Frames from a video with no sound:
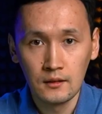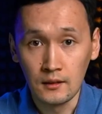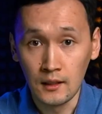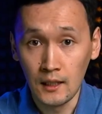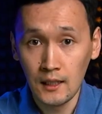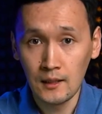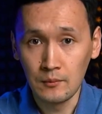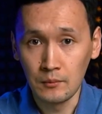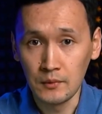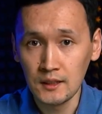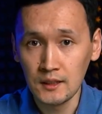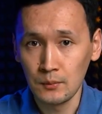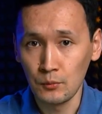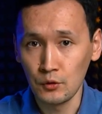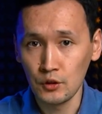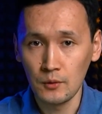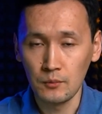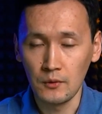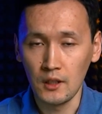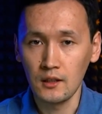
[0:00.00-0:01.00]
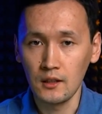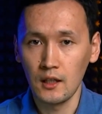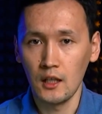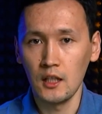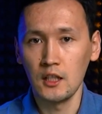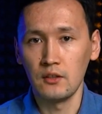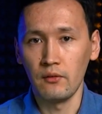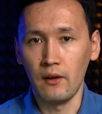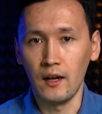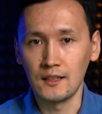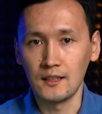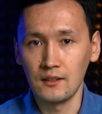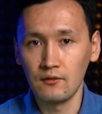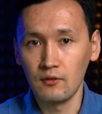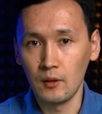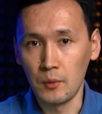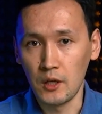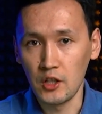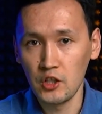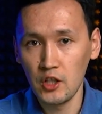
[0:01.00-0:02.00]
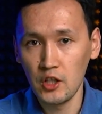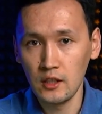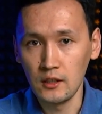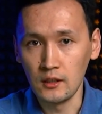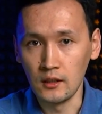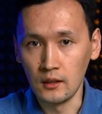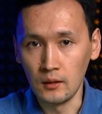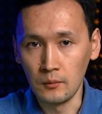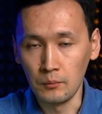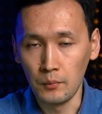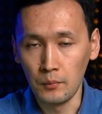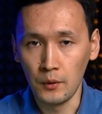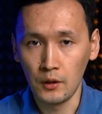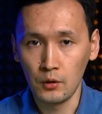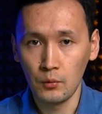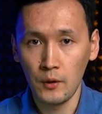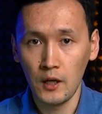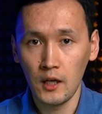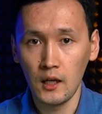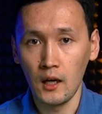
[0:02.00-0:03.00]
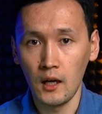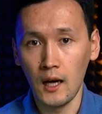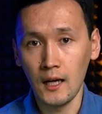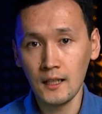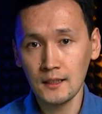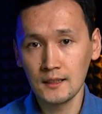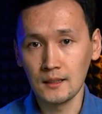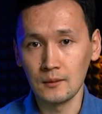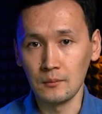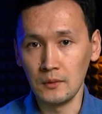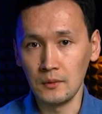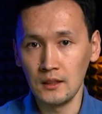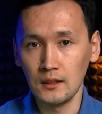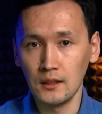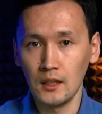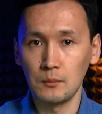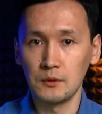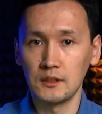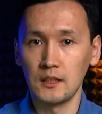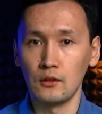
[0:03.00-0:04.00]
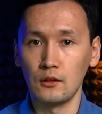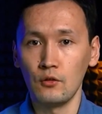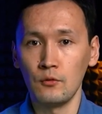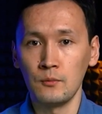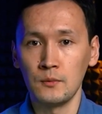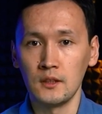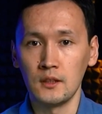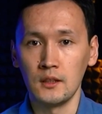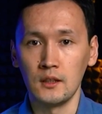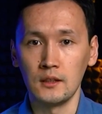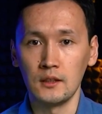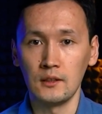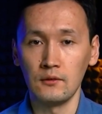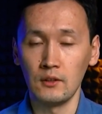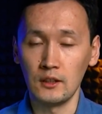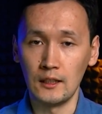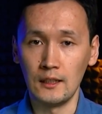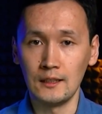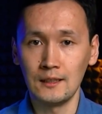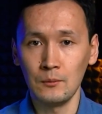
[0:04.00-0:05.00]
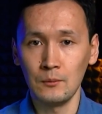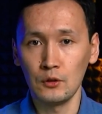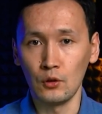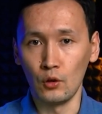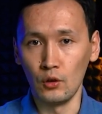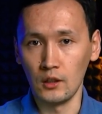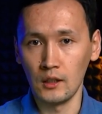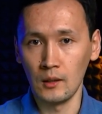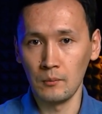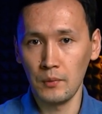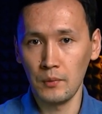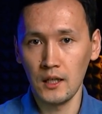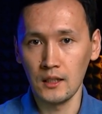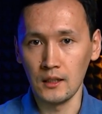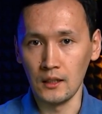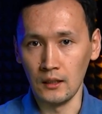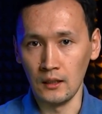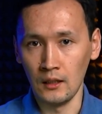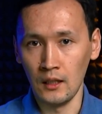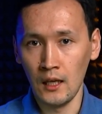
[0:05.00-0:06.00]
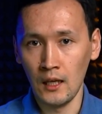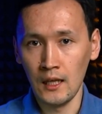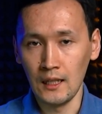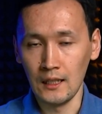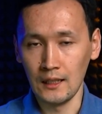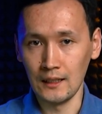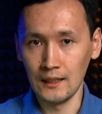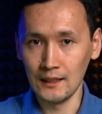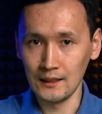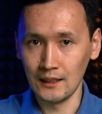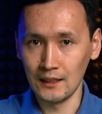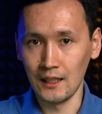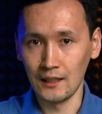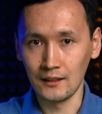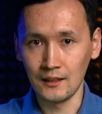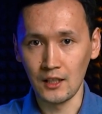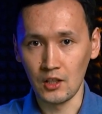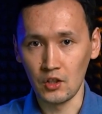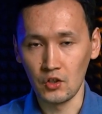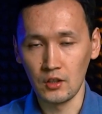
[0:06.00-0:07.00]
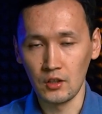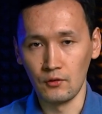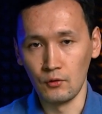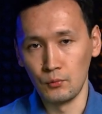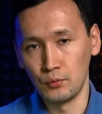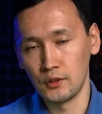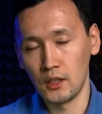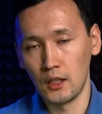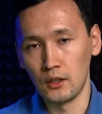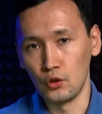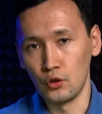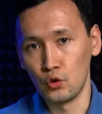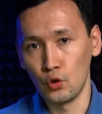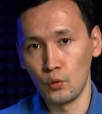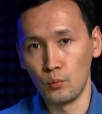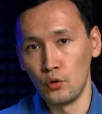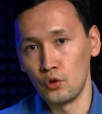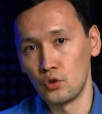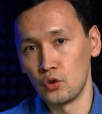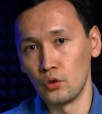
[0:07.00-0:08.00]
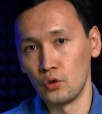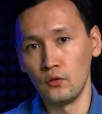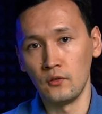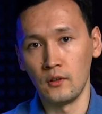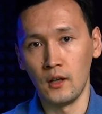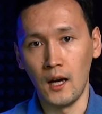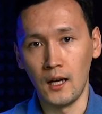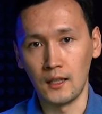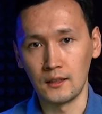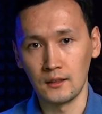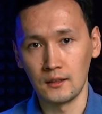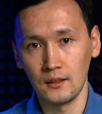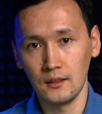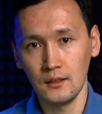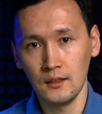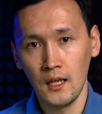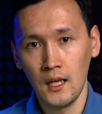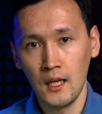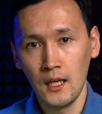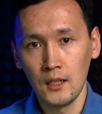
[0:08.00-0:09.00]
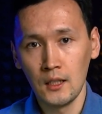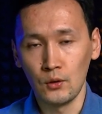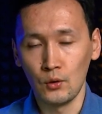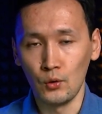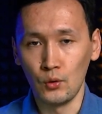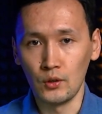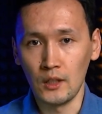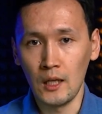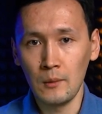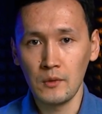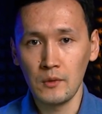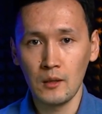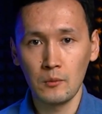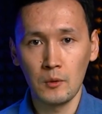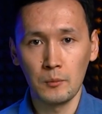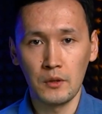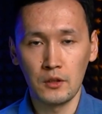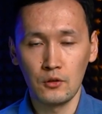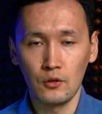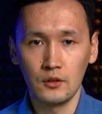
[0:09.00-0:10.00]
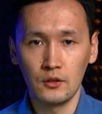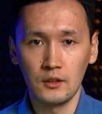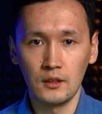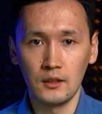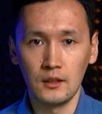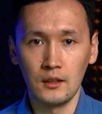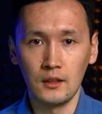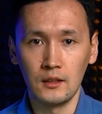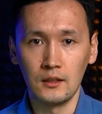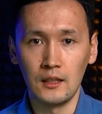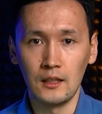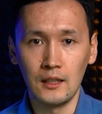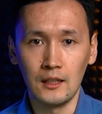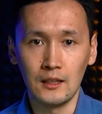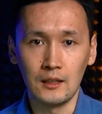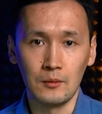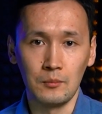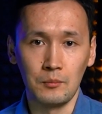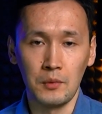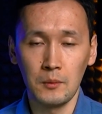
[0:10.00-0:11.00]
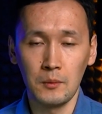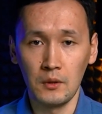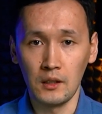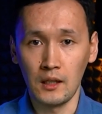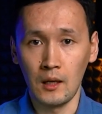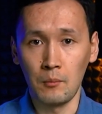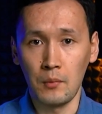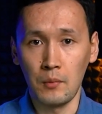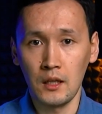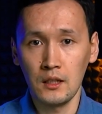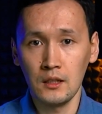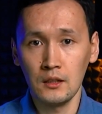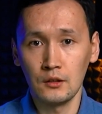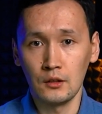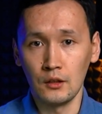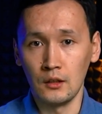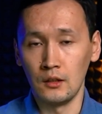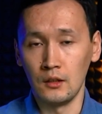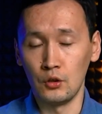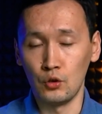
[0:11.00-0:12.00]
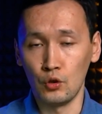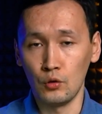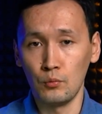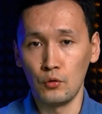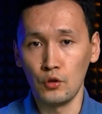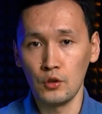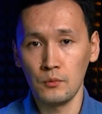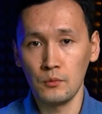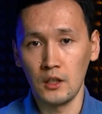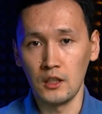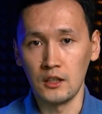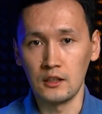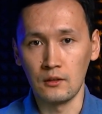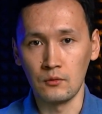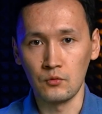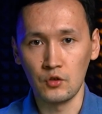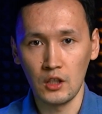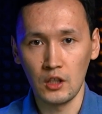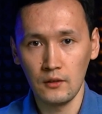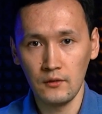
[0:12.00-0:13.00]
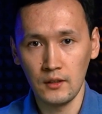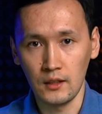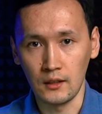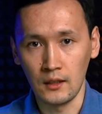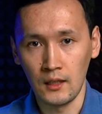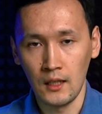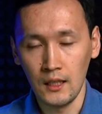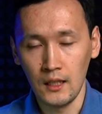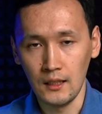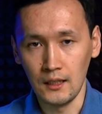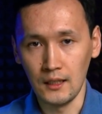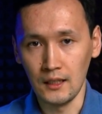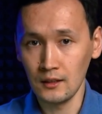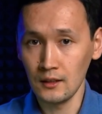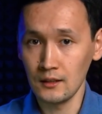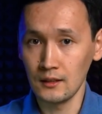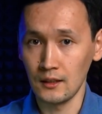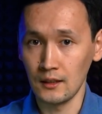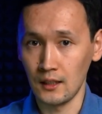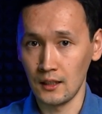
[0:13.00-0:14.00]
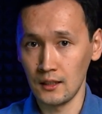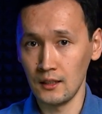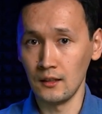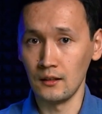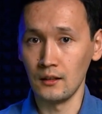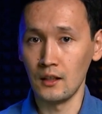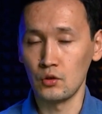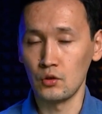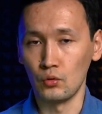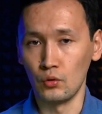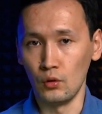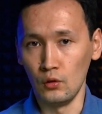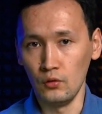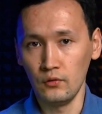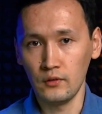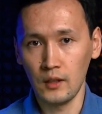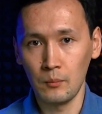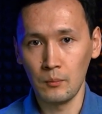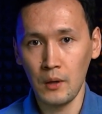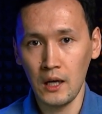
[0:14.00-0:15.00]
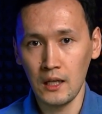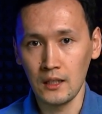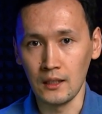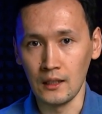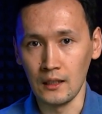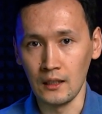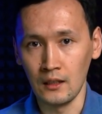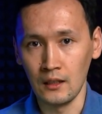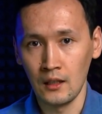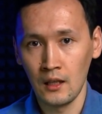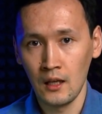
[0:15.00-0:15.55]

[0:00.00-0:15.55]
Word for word: Далее мы смотрим на количество акций в обращении. Покупая акции, мы как бы становимся совладельцами доли компании. Если она решит выпускать еще больше новых акций, то нам как бы придется делить прибыль компании с еще большим количеством человек, и это сократит нашу долю в компании.